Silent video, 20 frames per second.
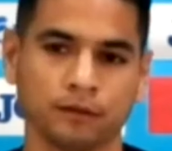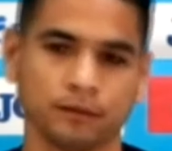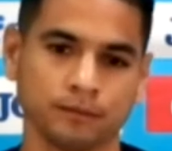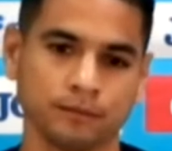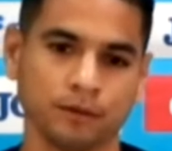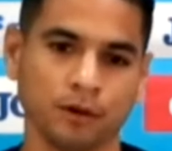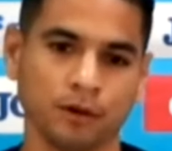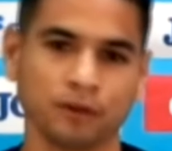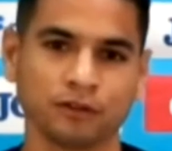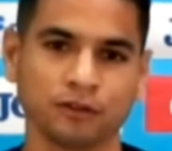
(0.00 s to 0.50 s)

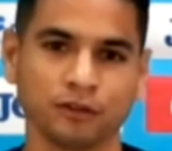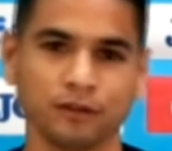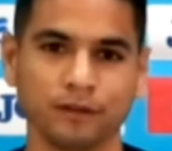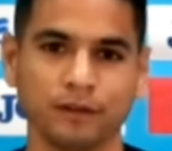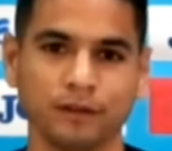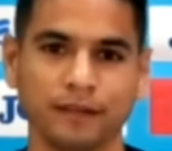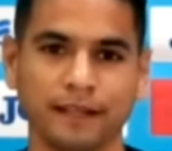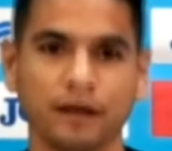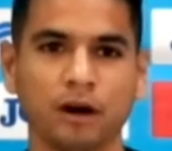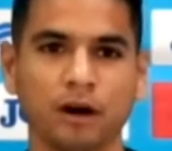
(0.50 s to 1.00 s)
No,
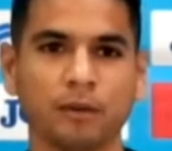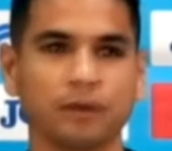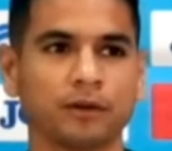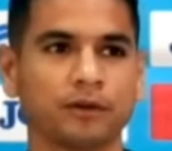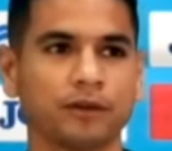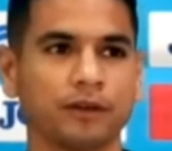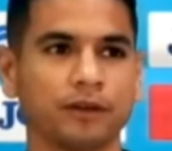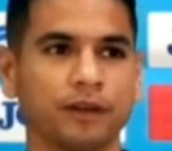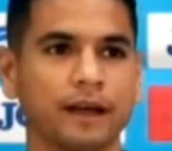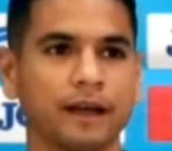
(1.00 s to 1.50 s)
son lindas
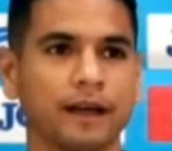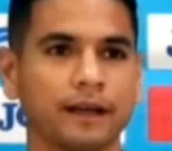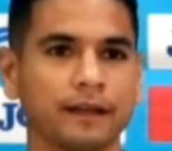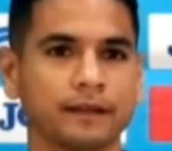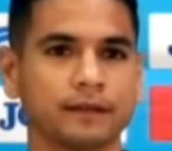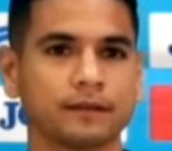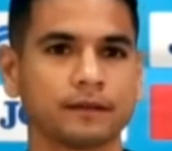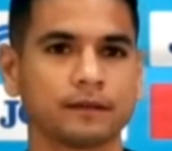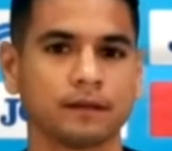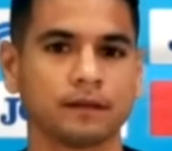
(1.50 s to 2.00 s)

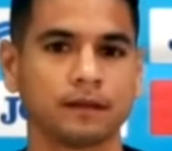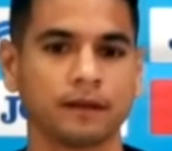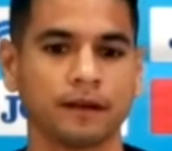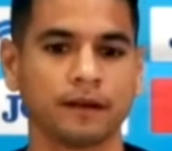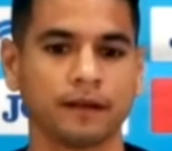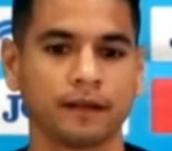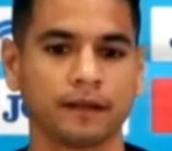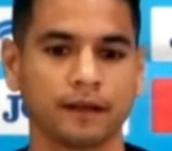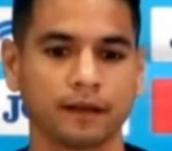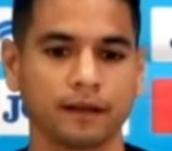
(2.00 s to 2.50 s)
oportunidades, la
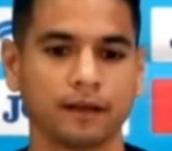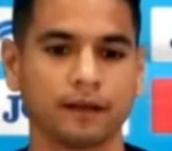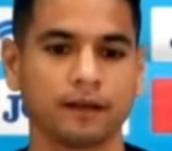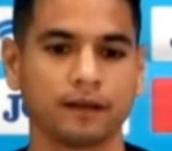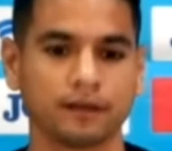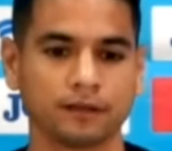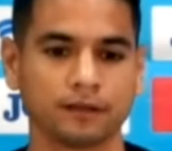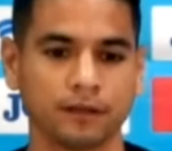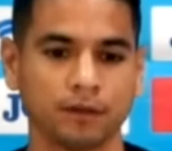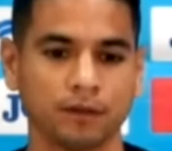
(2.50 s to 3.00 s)
verdad
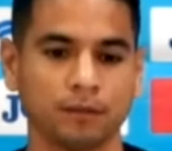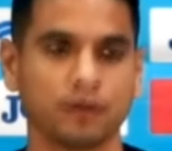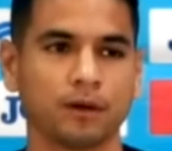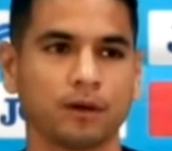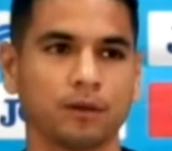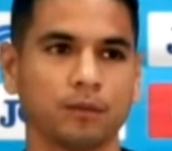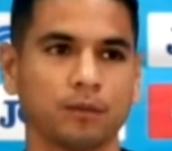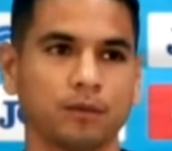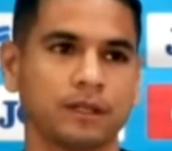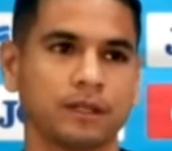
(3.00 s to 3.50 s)
que se
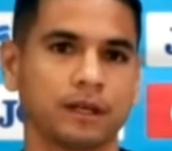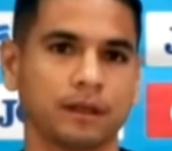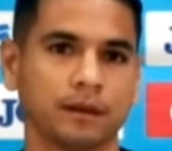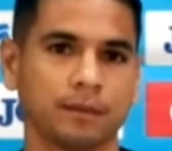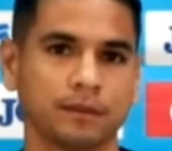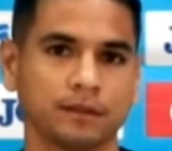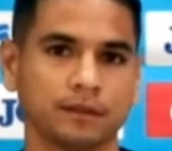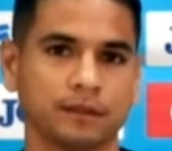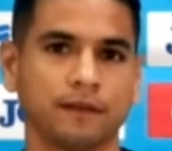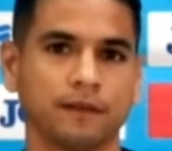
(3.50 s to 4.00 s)
toman con mucha
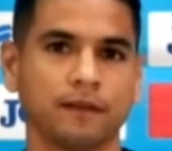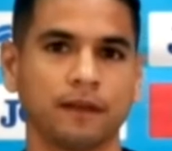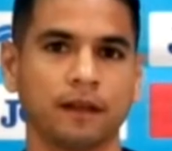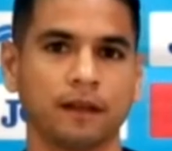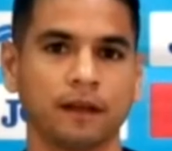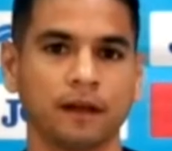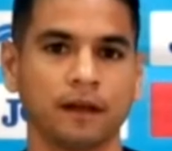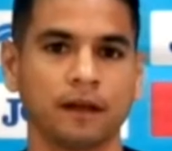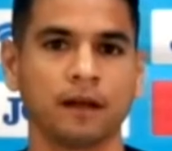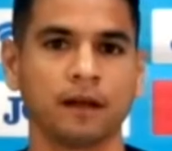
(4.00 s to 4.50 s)

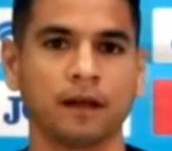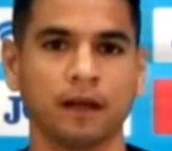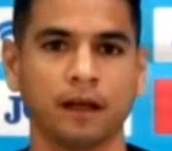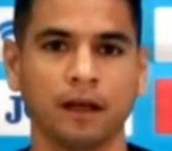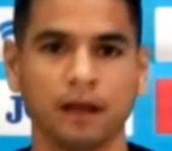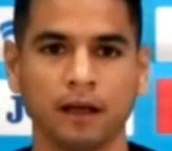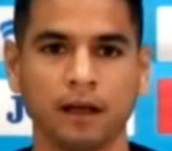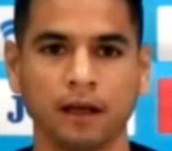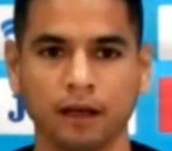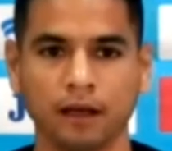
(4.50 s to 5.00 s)
responsabilidad
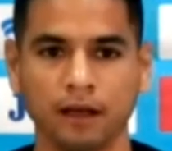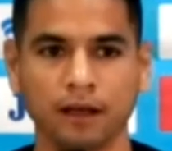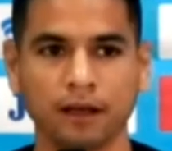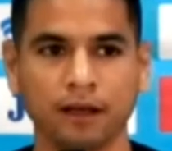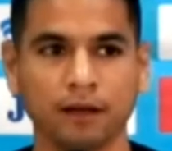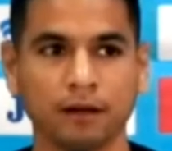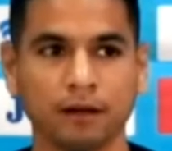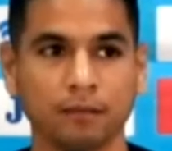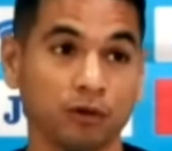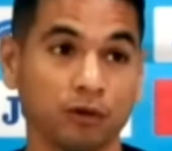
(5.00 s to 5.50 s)

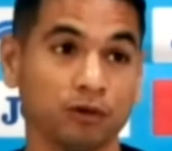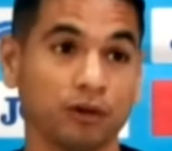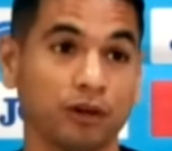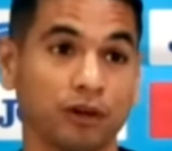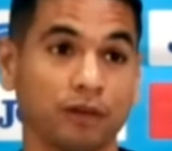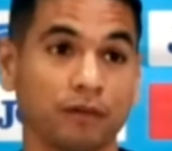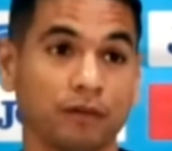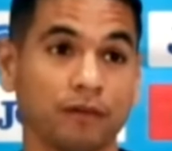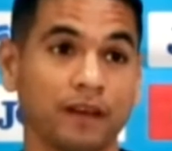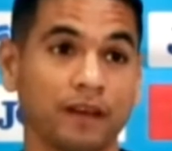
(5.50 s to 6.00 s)
el voto
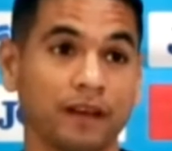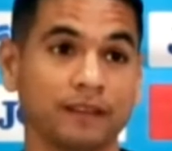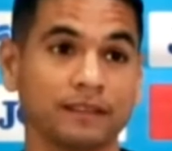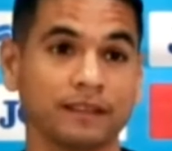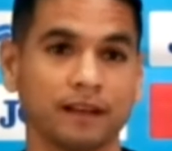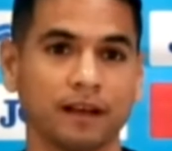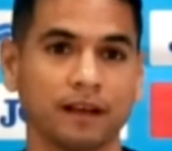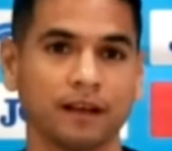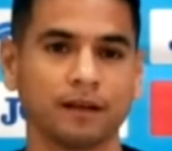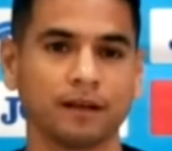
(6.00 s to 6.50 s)
de
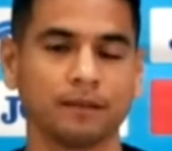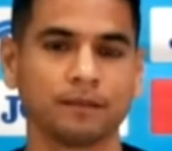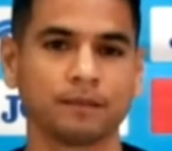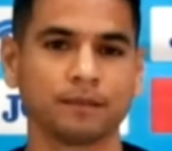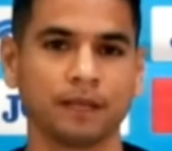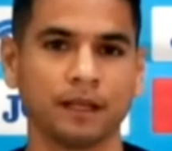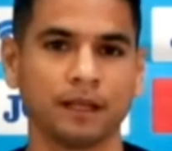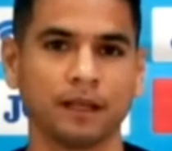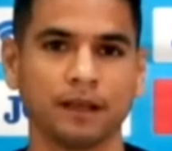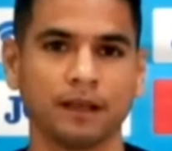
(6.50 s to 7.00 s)
confianza
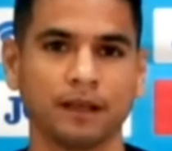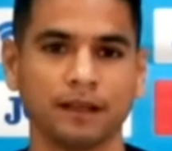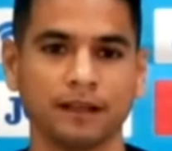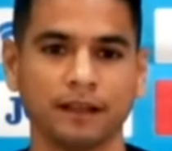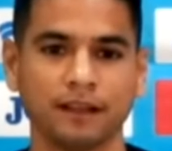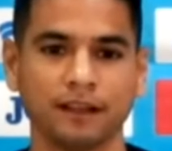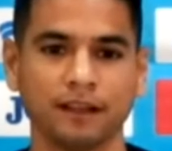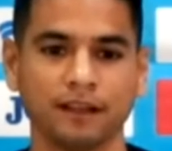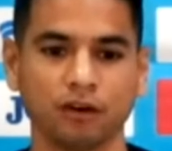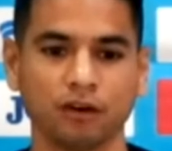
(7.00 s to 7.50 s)
de,
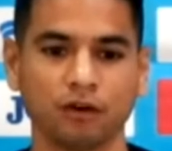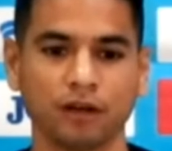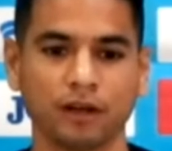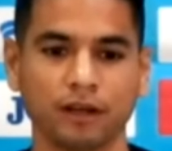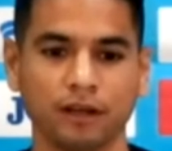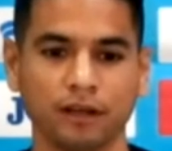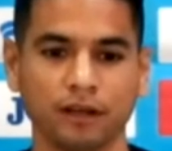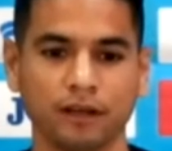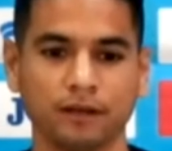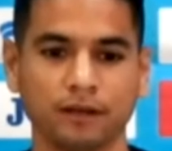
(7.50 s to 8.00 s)
tenerlo
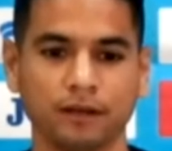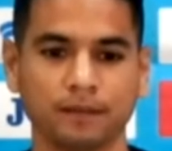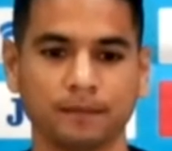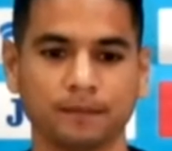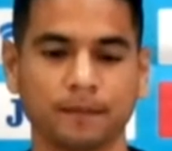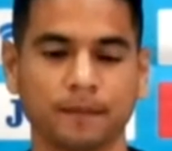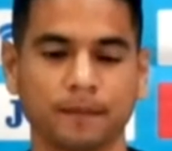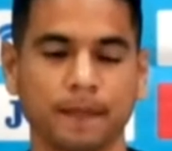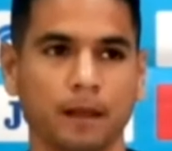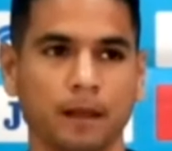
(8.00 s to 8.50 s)
aquí
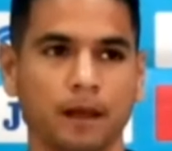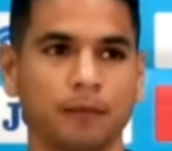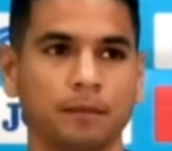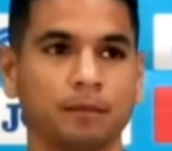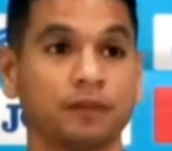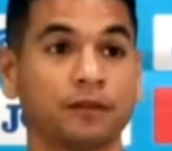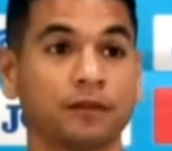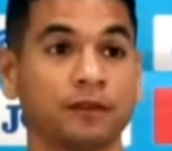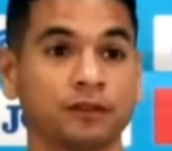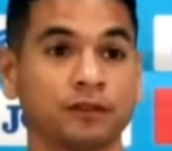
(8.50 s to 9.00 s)
el
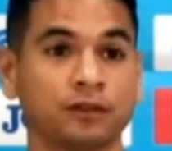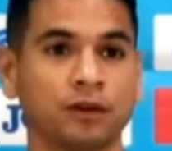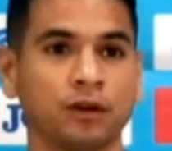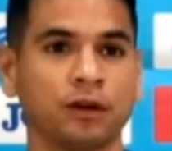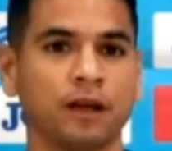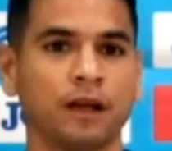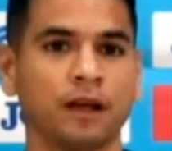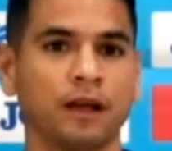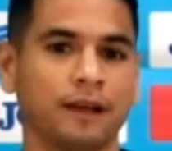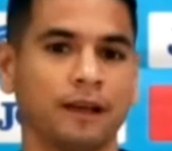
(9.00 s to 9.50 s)

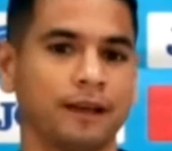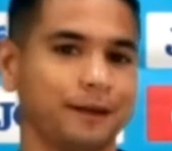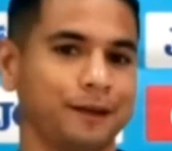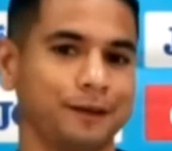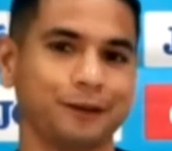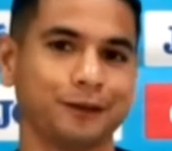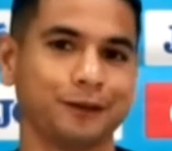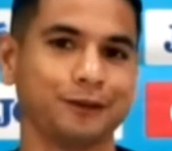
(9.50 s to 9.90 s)
profesor y bueno,